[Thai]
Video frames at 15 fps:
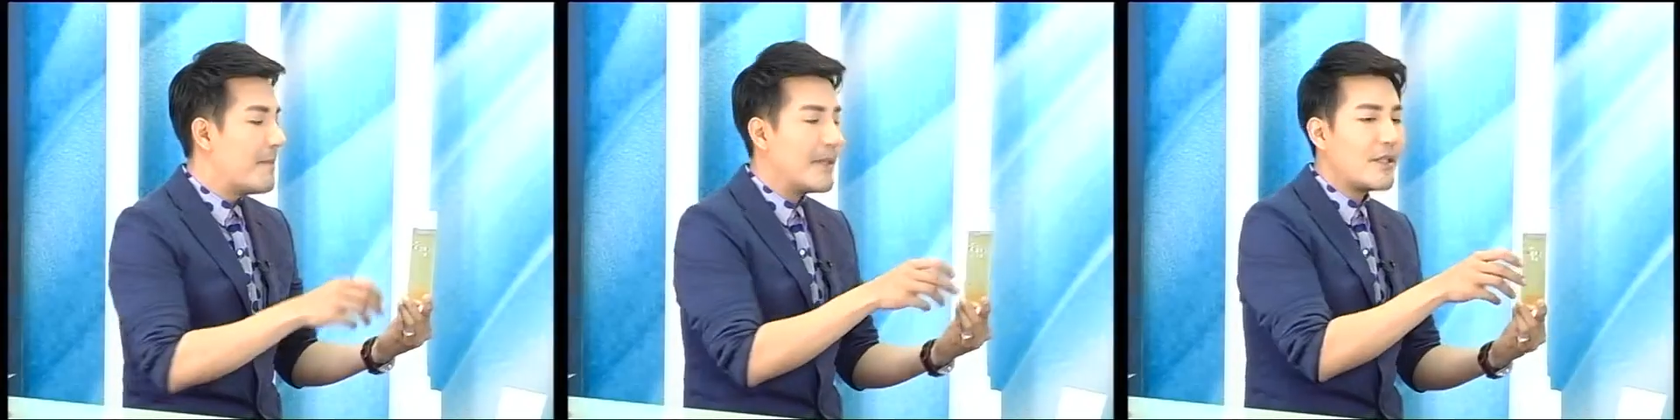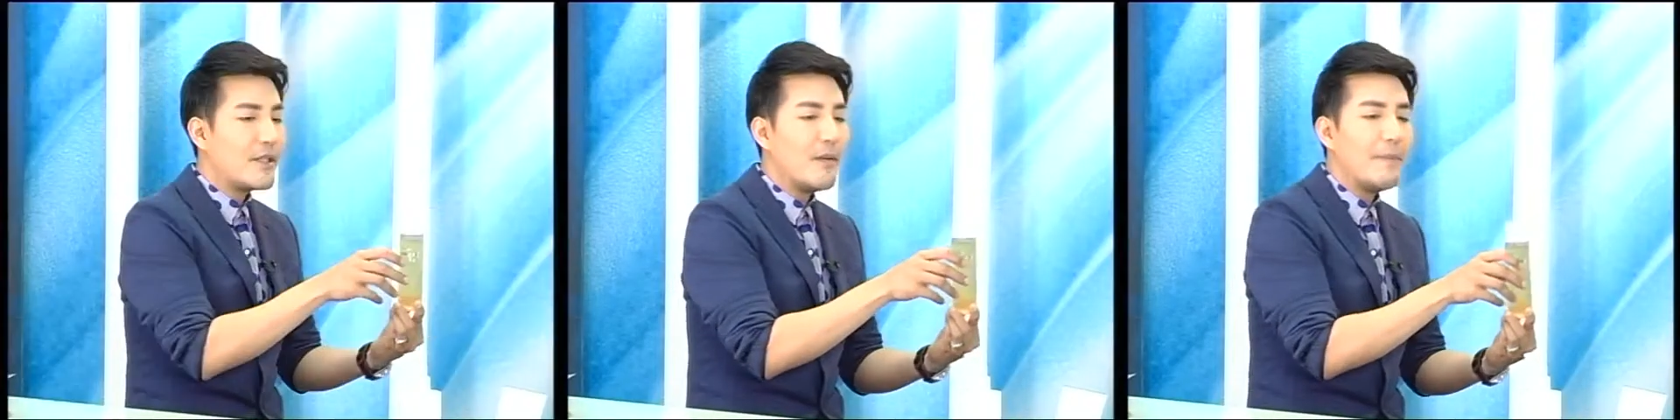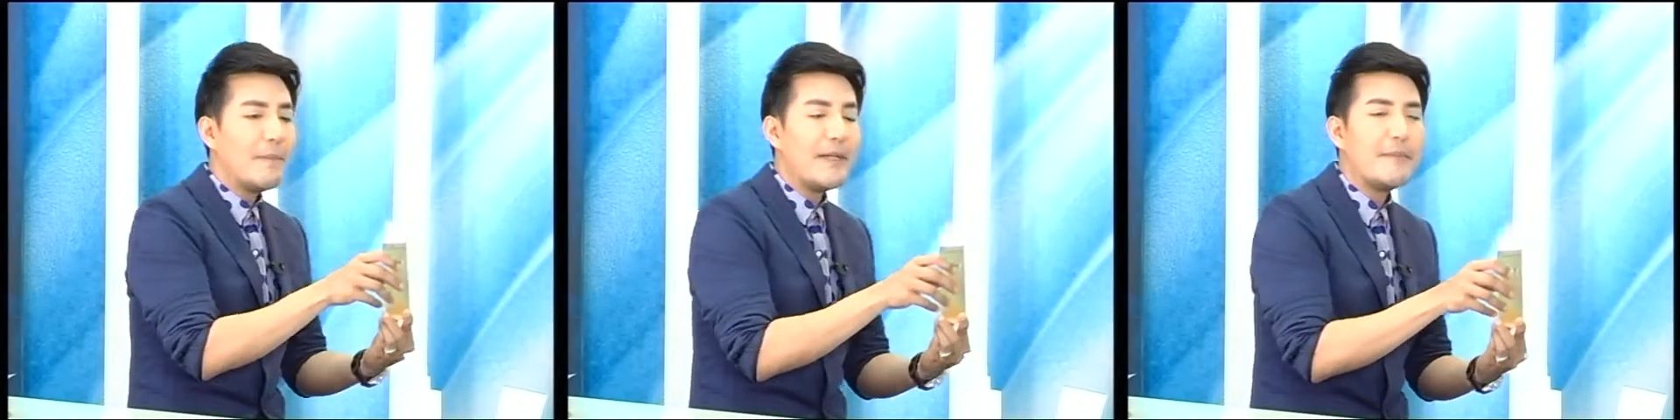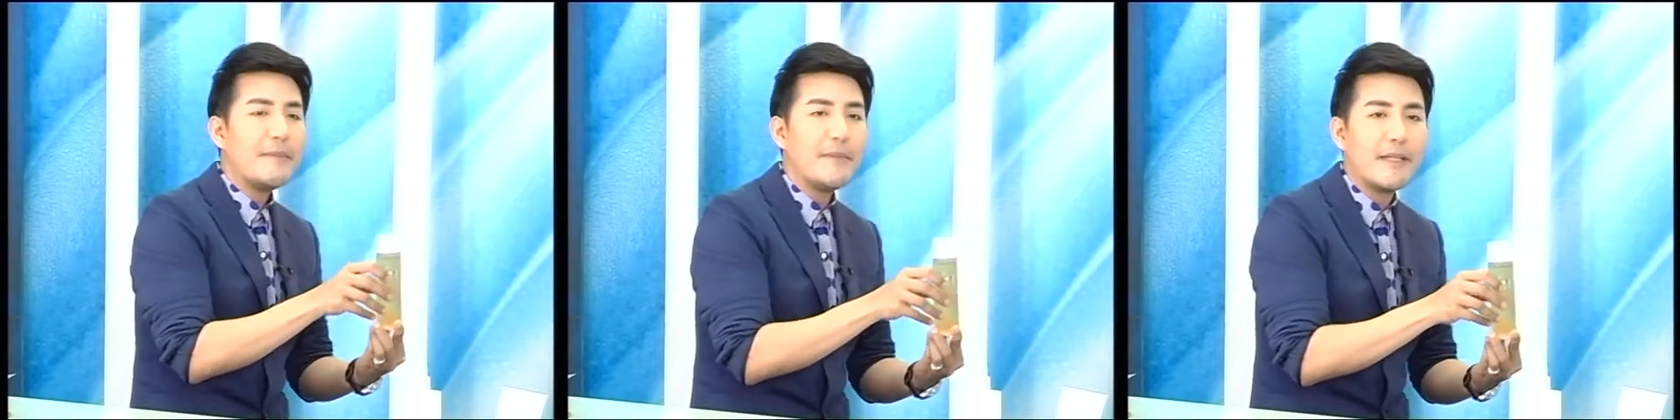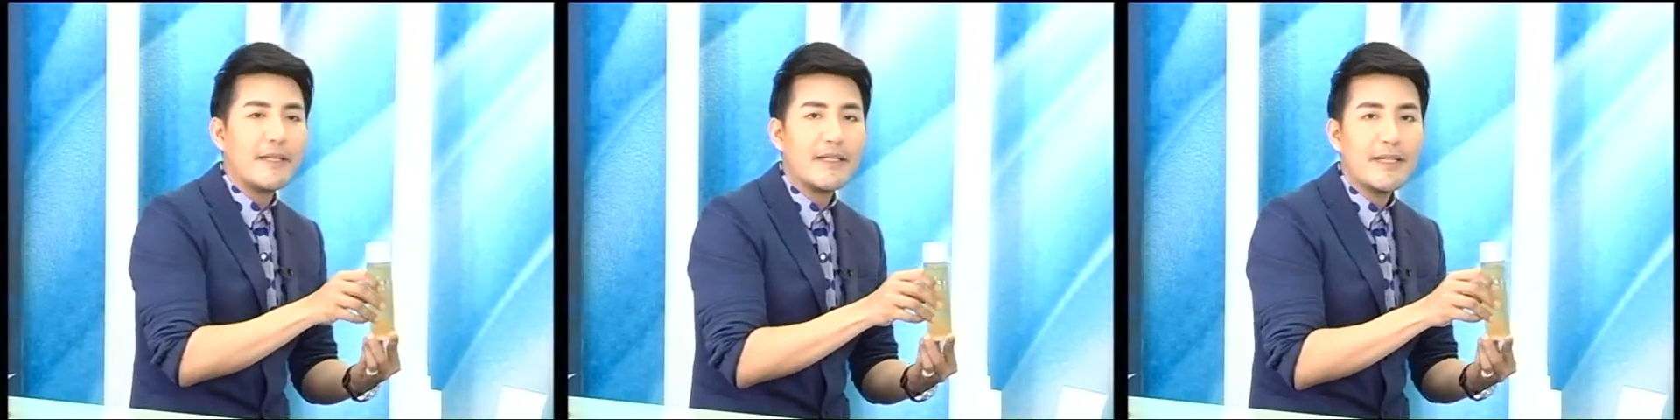มันก็เป็น
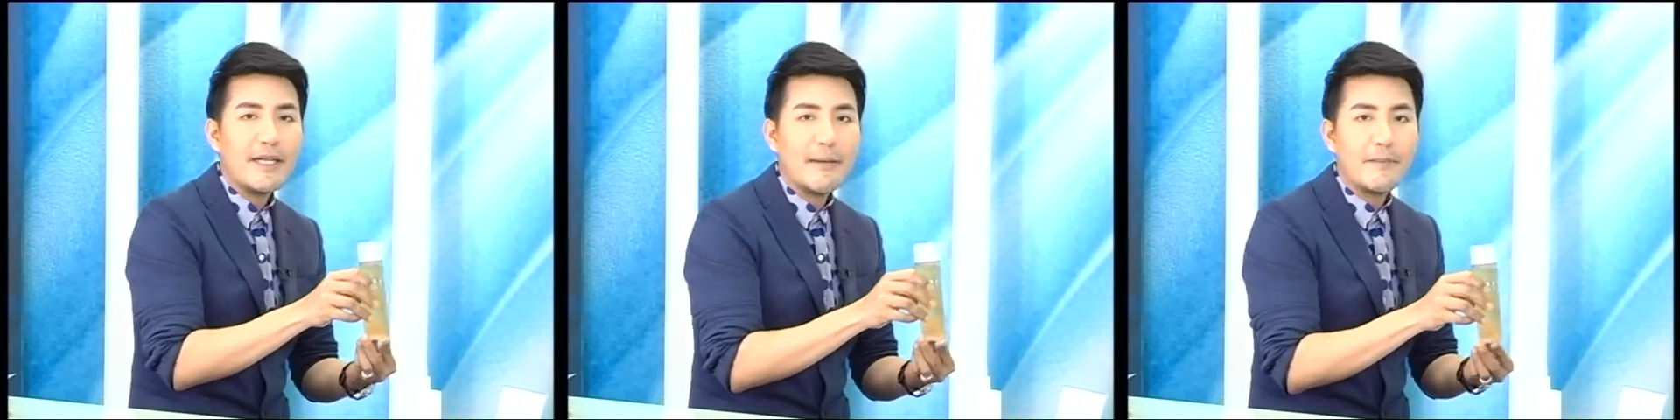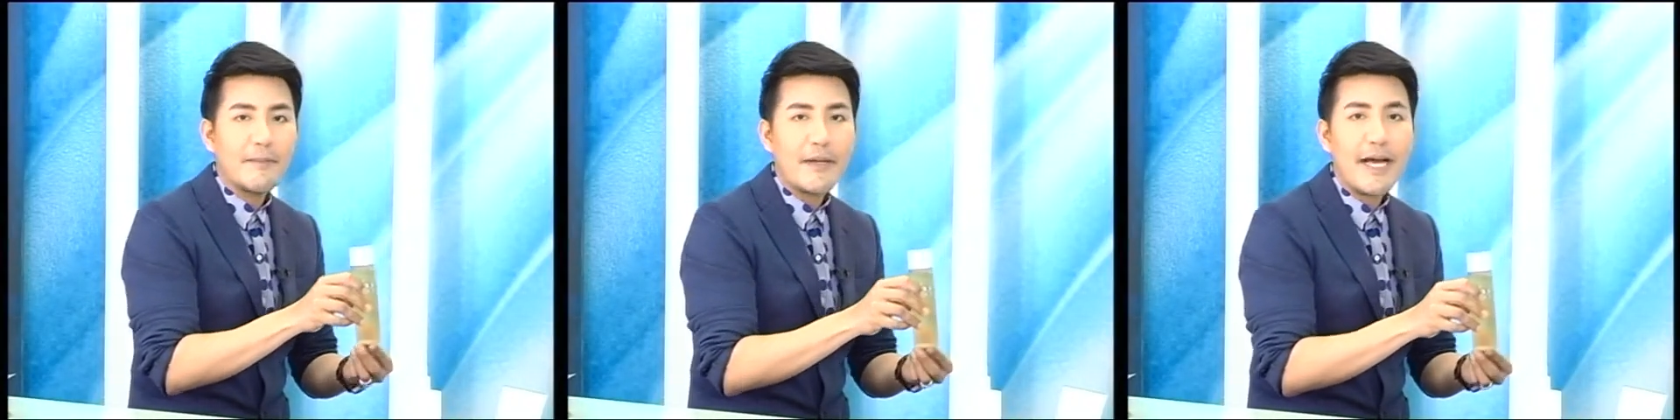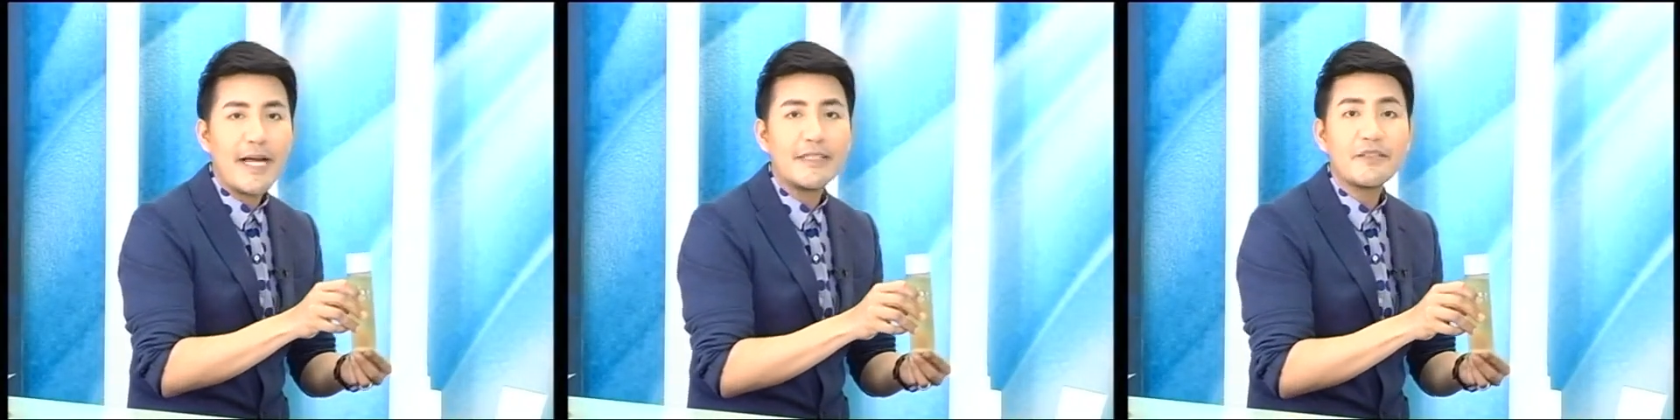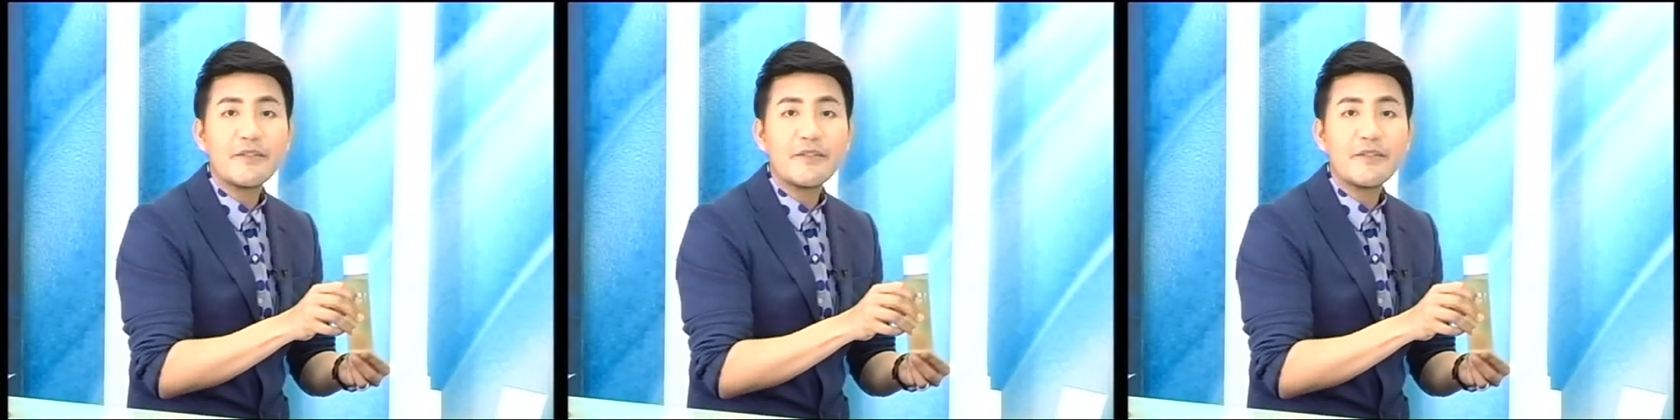เหมือนกับการ